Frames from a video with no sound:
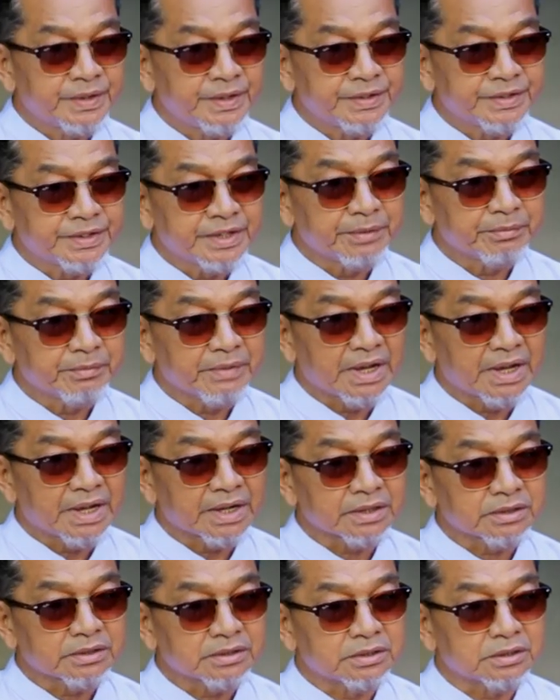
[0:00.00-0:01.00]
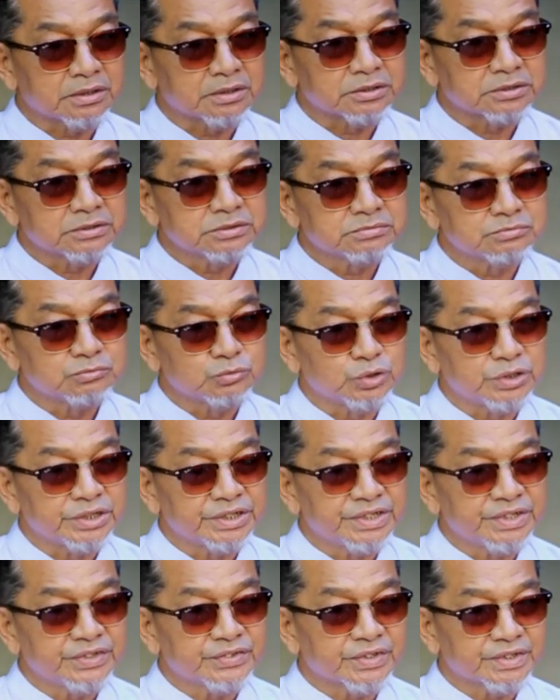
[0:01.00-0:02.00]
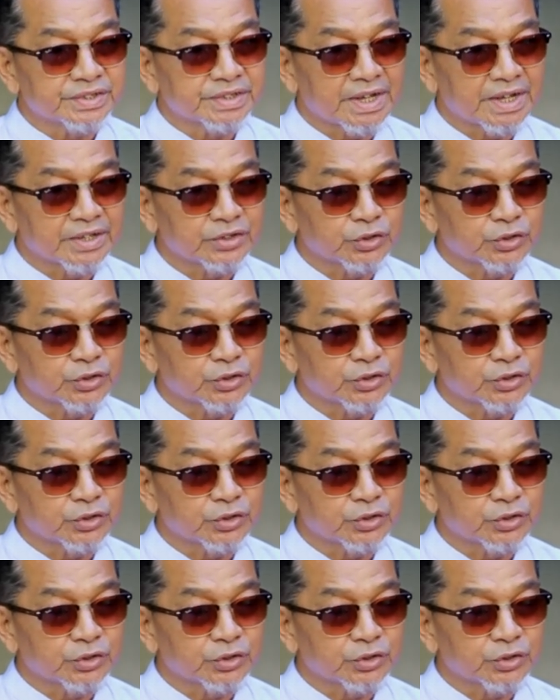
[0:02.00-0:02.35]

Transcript: ที่ทีมงานของมูลนิธิสัทธา